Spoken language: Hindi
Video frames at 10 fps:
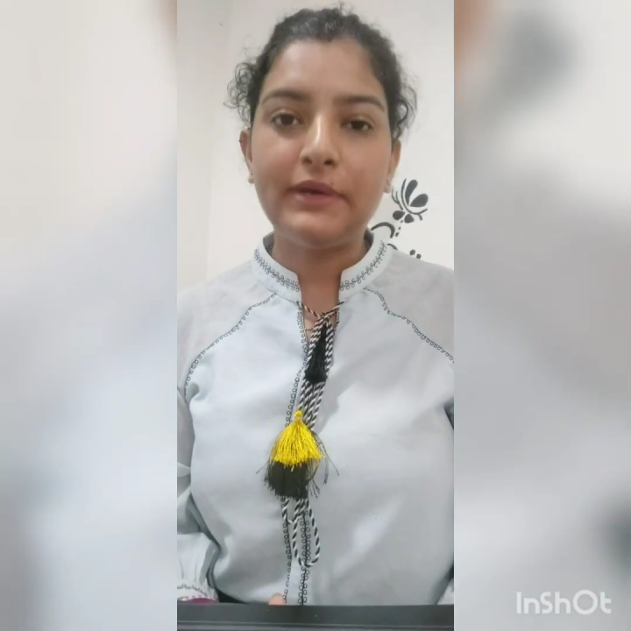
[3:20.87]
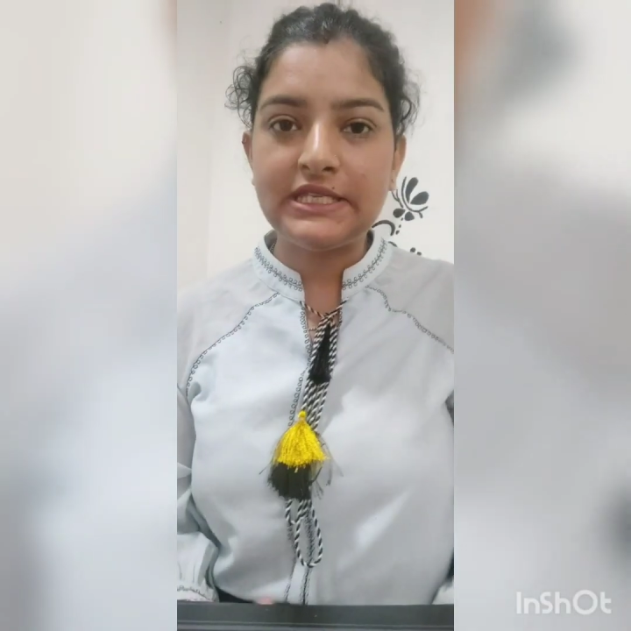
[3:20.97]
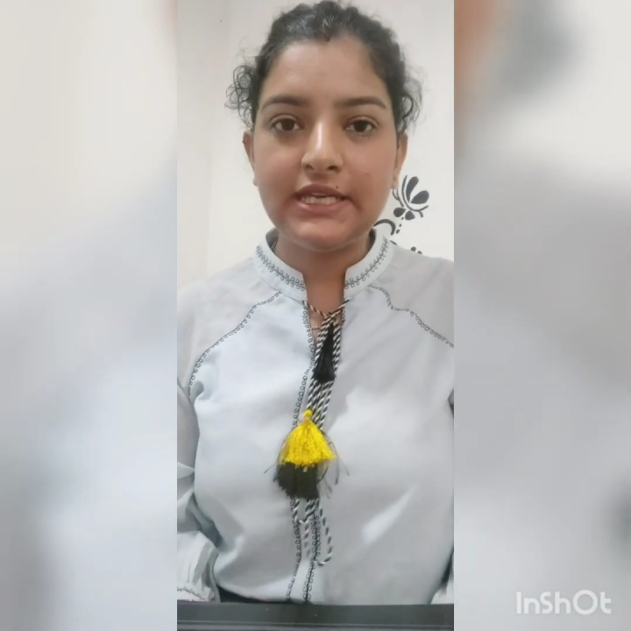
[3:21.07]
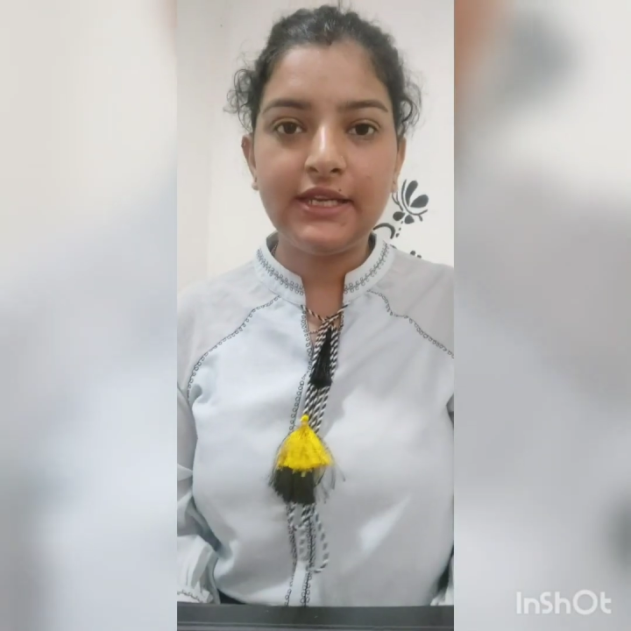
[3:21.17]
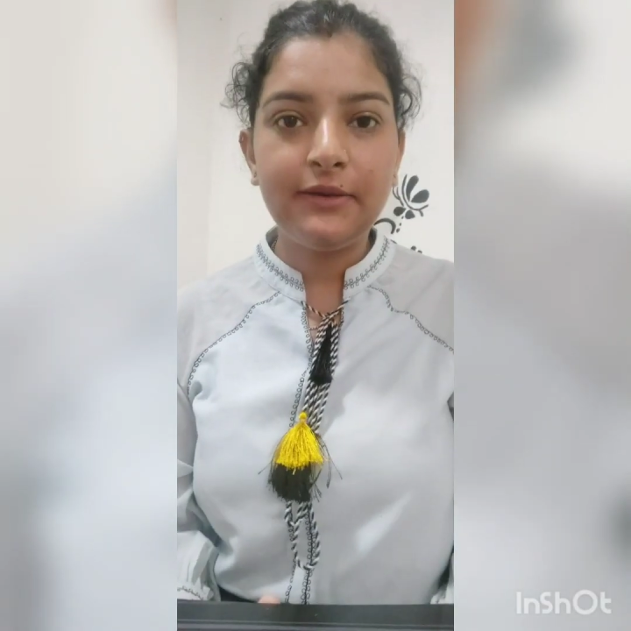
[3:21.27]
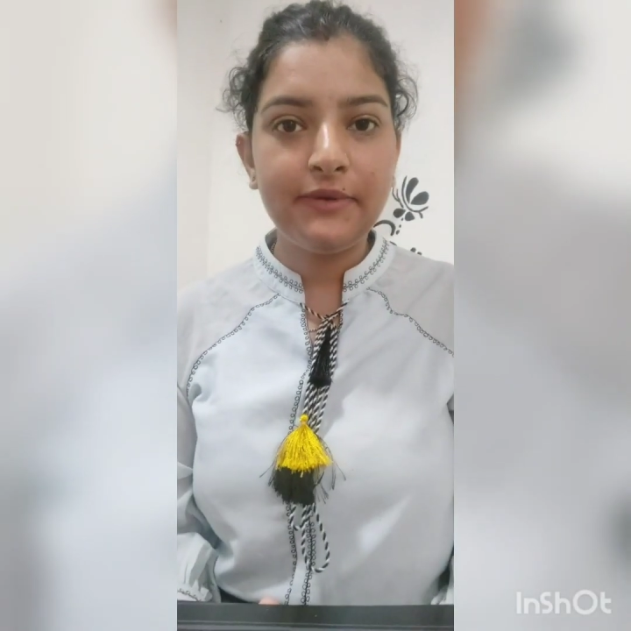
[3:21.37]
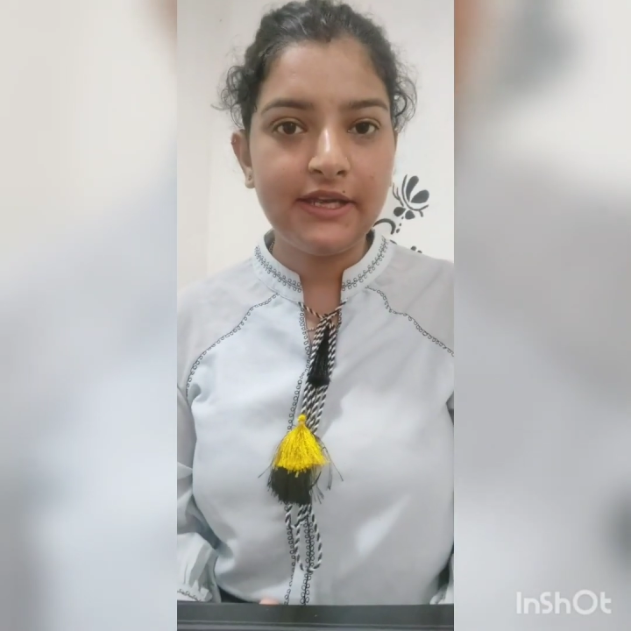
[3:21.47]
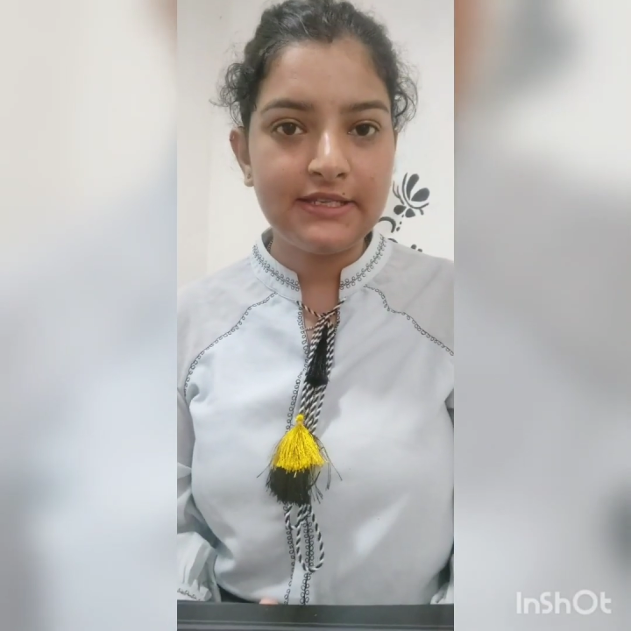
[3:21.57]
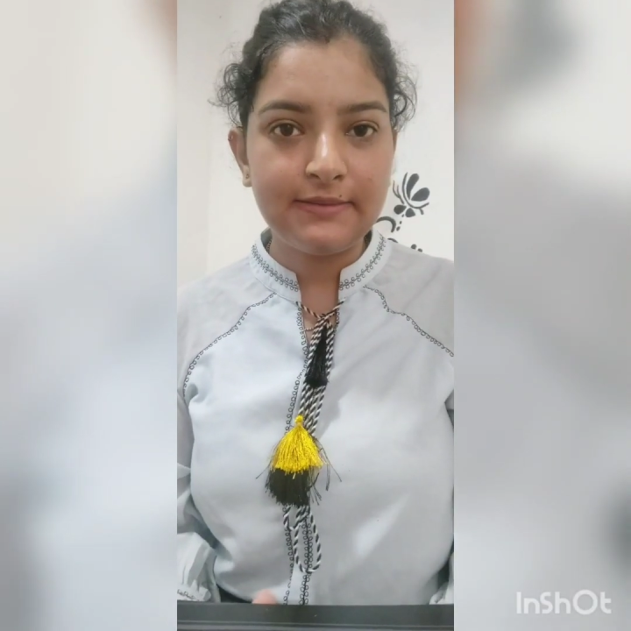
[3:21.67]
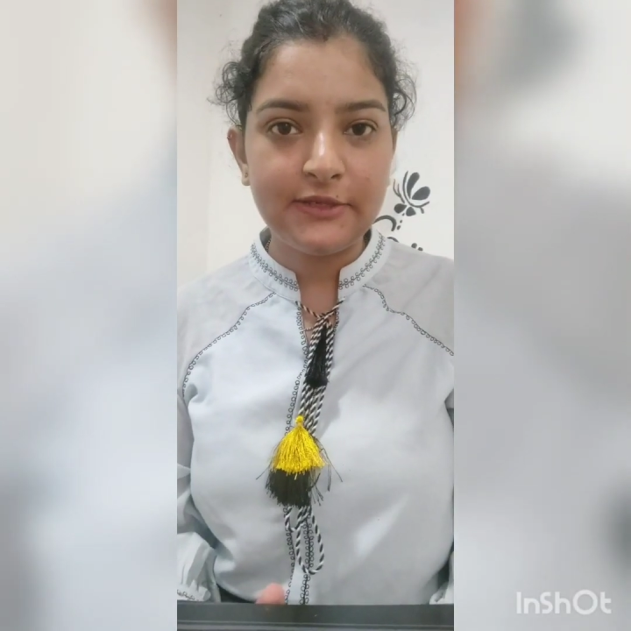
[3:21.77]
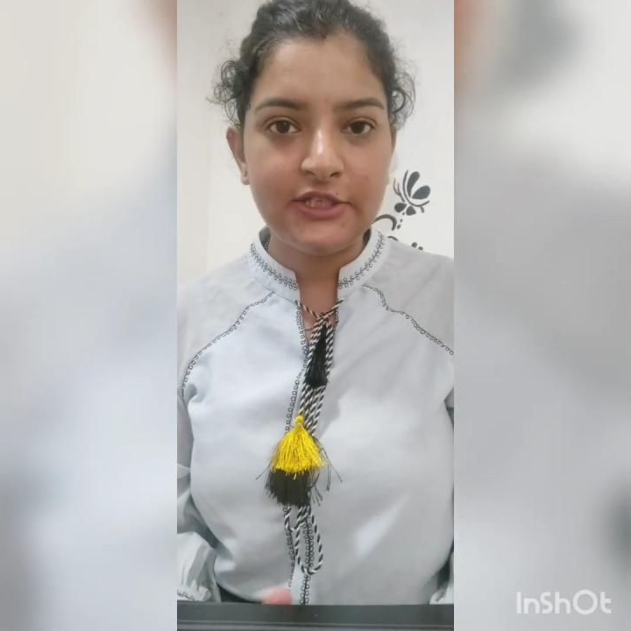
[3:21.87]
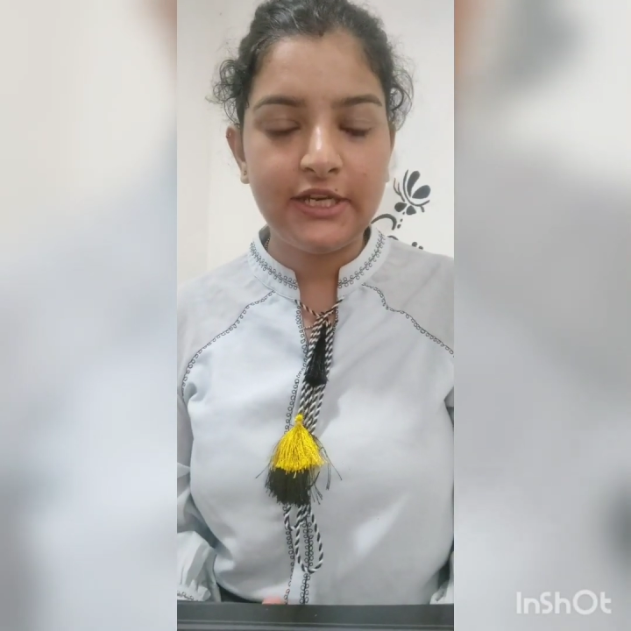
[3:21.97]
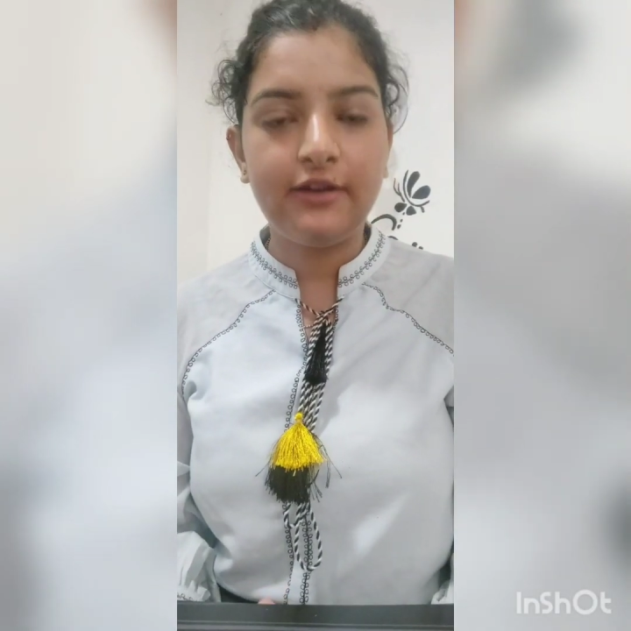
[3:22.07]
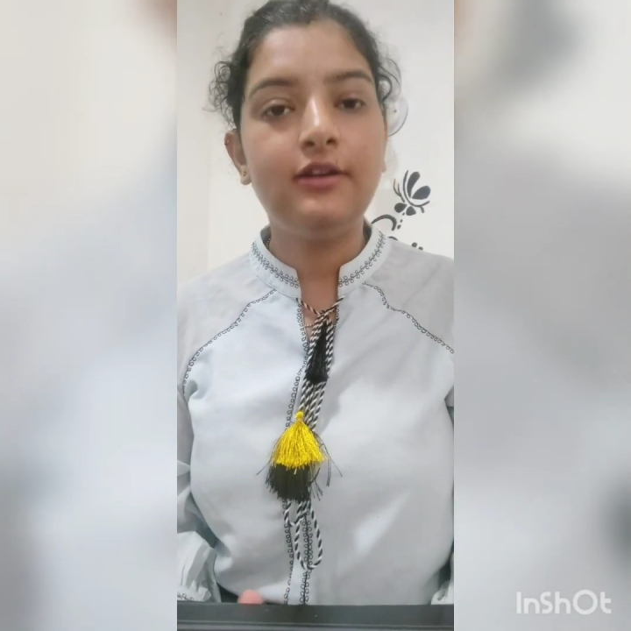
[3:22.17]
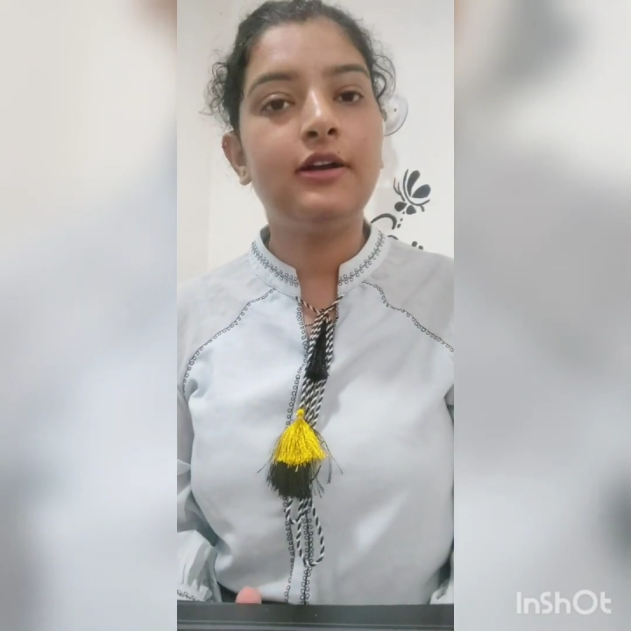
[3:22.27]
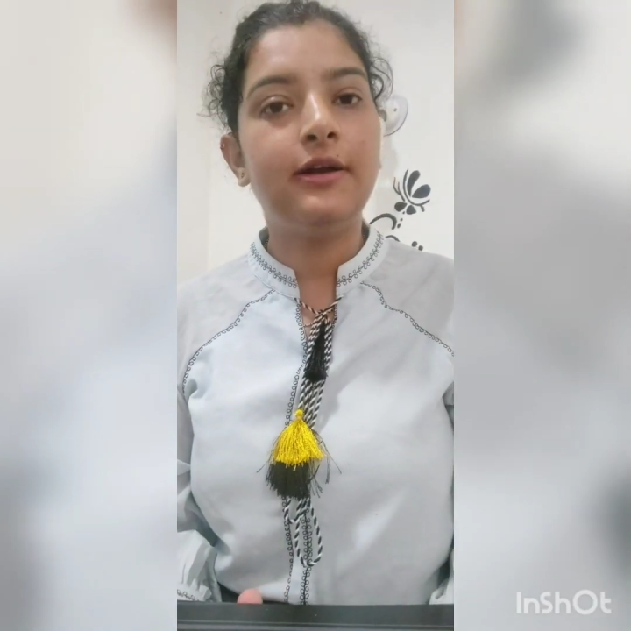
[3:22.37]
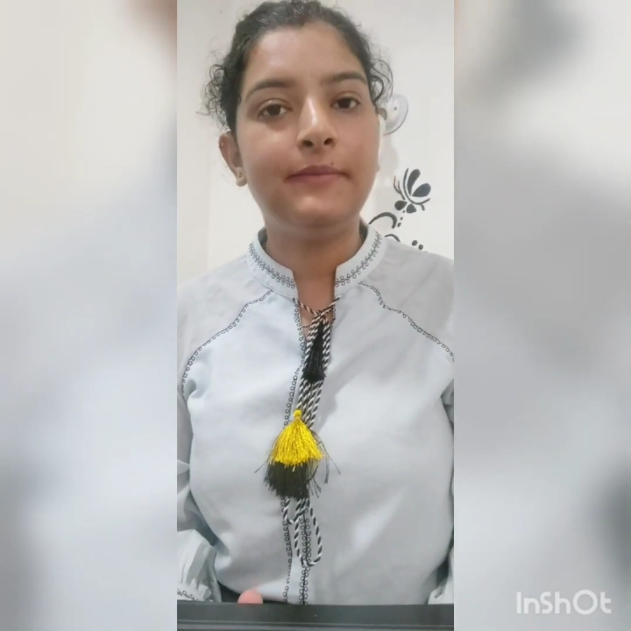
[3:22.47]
बेसिकली हमें क्या समझ आया